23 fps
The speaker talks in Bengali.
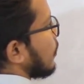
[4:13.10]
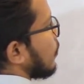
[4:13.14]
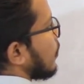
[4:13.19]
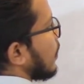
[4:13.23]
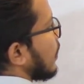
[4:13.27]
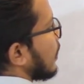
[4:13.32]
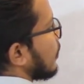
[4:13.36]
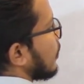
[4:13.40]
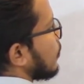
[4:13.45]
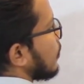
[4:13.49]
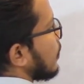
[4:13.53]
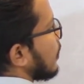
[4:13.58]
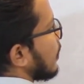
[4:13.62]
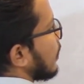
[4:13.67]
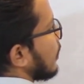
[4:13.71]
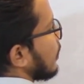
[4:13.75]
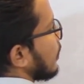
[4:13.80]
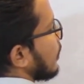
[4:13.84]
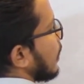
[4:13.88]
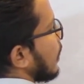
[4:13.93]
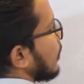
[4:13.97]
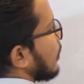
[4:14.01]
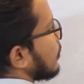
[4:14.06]
এই ওয়ান ওয়ান
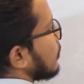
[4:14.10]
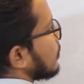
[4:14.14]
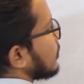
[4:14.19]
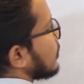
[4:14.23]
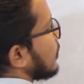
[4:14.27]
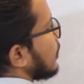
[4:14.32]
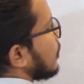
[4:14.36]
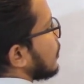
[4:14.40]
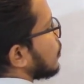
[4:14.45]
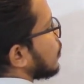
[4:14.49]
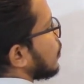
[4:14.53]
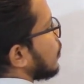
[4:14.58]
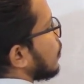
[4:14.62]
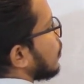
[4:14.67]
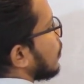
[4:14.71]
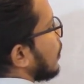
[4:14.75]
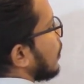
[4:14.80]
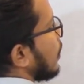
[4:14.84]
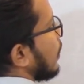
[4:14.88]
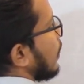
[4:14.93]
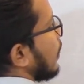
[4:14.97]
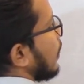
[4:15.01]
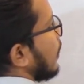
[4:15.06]
এবং হচ্ছে এই টু
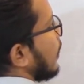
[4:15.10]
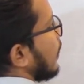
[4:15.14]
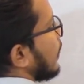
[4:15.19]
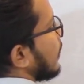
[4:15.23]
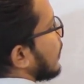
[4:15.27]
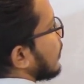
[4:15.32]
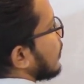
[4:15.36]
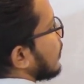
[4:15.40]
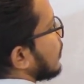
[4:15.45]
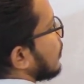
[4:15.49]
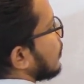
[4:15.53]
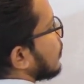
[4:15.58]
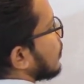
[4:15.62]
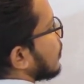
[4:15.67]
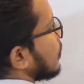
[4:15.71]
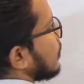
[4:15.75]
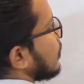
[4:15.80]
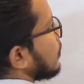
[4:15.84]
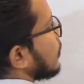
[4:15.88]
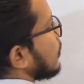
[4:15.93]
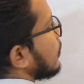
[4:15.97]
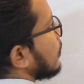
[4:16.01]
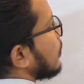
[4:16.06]
এইটাকে কী করে
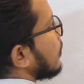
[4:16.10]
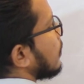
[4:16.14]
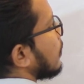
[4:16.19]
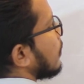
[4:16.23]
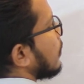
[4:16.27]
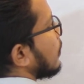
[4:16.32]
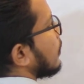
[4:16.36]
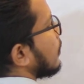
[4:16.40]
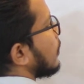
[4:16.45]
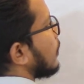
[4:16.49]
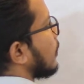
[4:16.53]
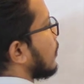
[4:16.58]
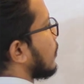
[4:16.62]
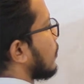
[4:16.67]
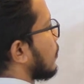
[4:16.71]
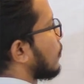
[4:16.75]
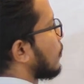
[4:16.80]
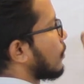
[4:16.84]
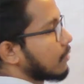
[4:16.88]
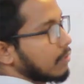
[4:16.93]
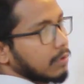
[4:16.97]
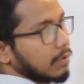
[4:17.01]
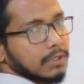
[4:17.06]
দিব
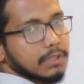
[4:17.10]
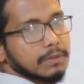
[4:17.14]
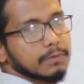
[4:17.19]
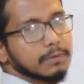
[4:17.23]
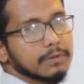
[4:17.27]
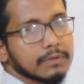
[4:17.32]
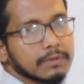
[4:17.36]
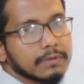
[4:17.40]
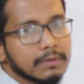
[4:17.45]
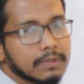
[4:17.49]
গুণ করে দিব